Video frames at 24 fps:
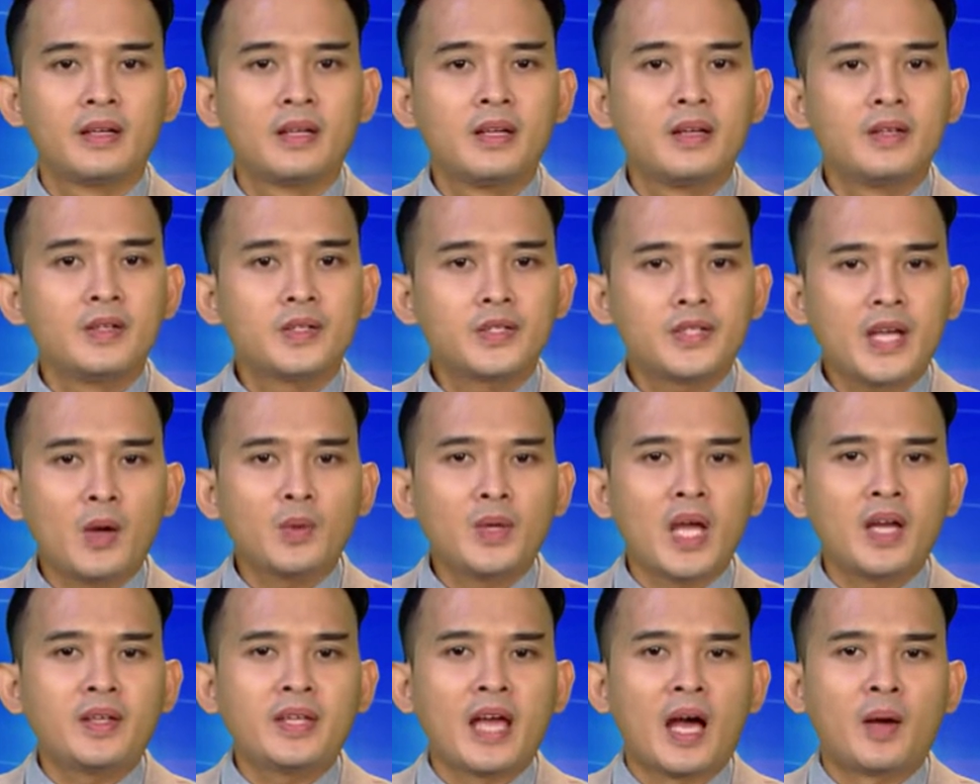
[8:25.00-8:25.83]
Sau
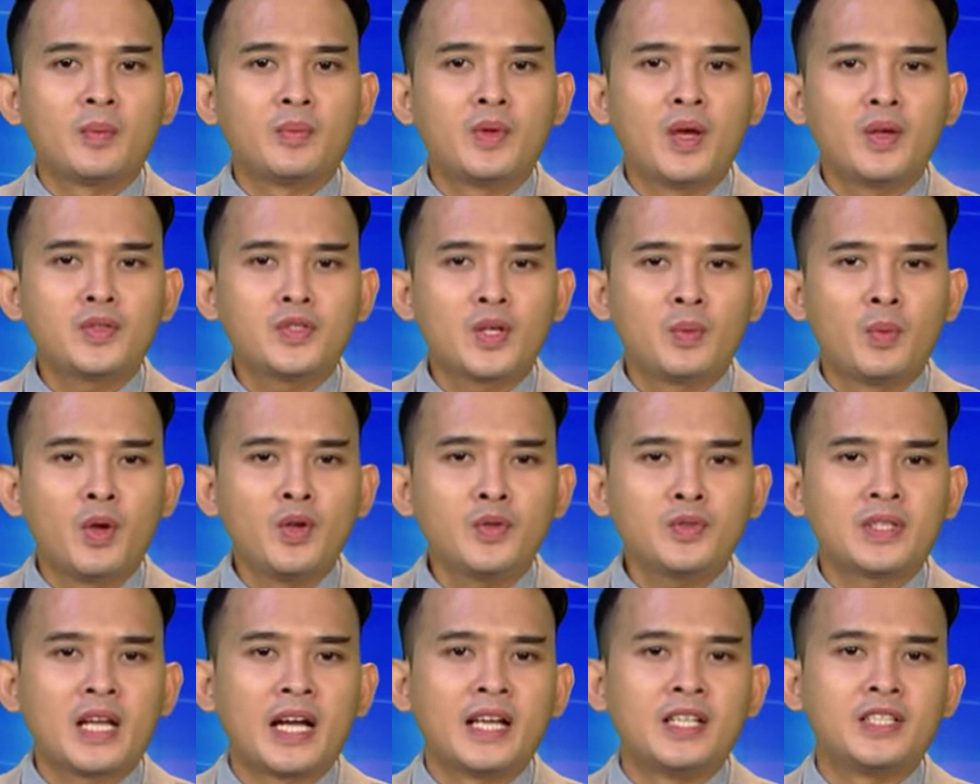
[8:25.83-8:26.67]
va chạm với xe
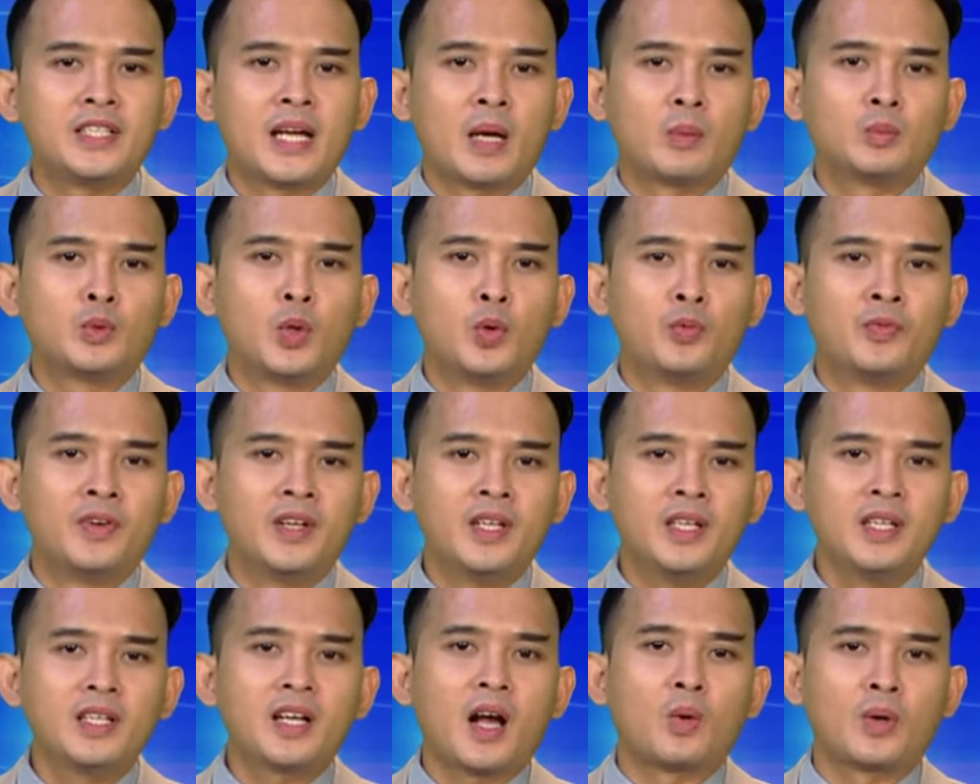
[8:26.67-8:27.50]
buýt tại trạm thu
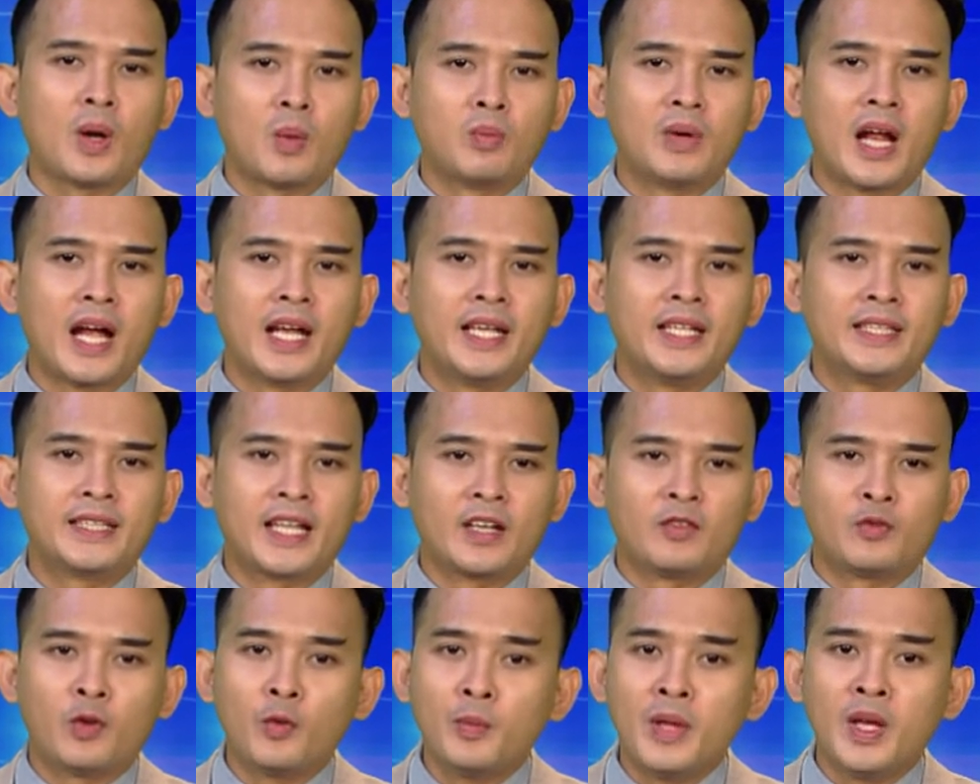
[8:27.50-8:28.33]
phí cầu Đồng Nai,
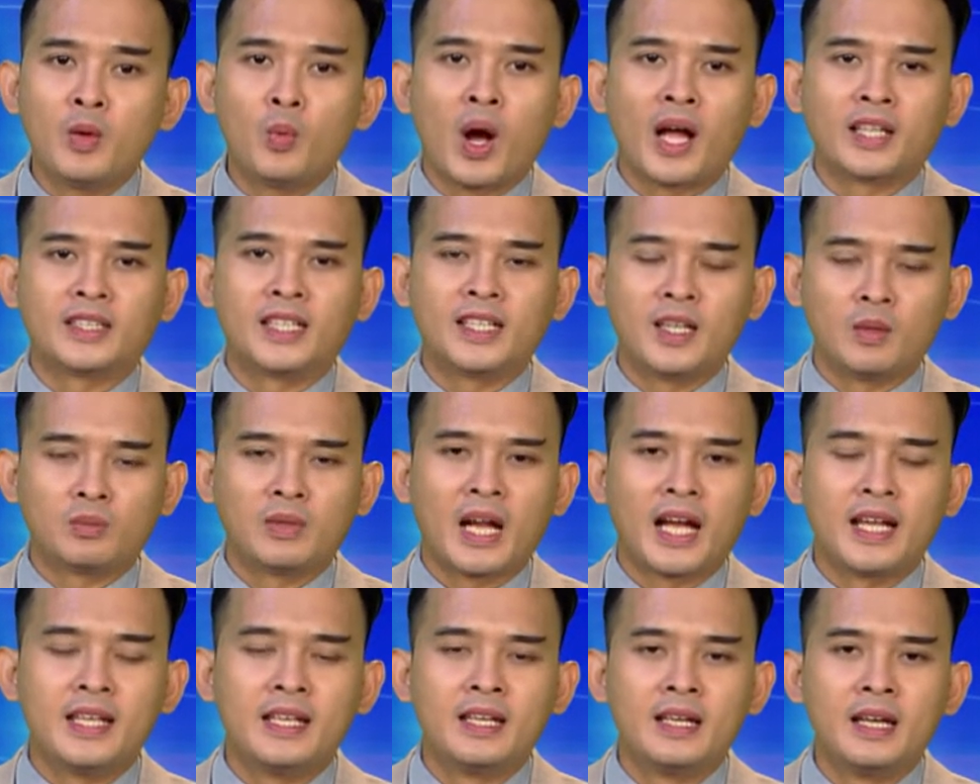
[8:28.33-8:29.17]
thành phố Biên Hòa, tỉnh Đồng
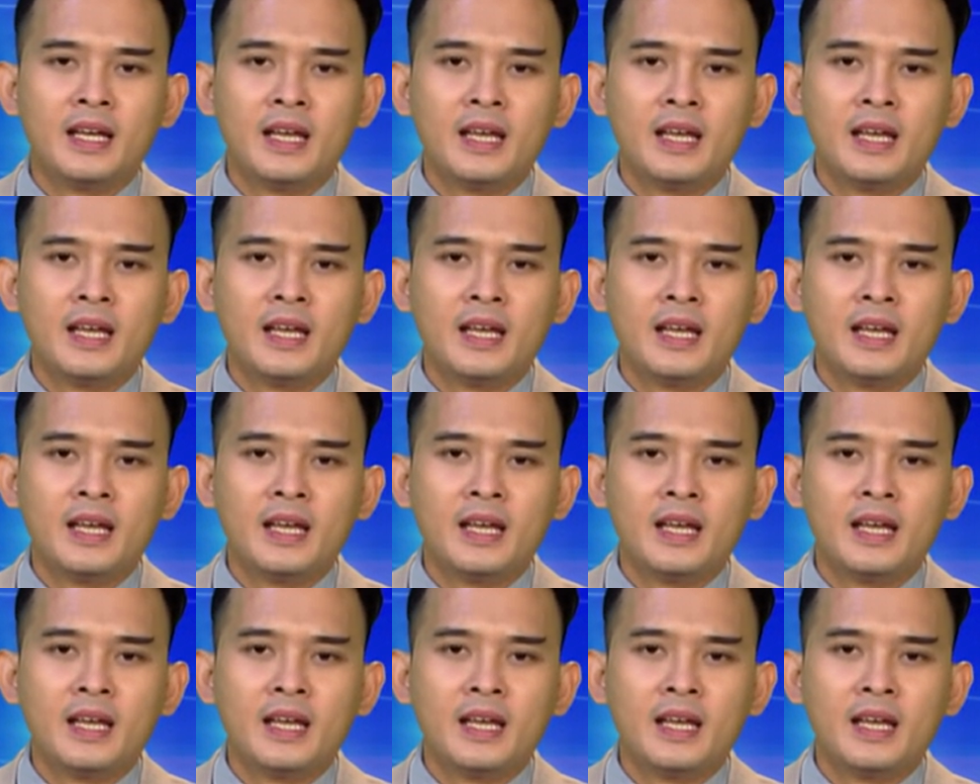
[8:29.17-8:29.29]
Nai,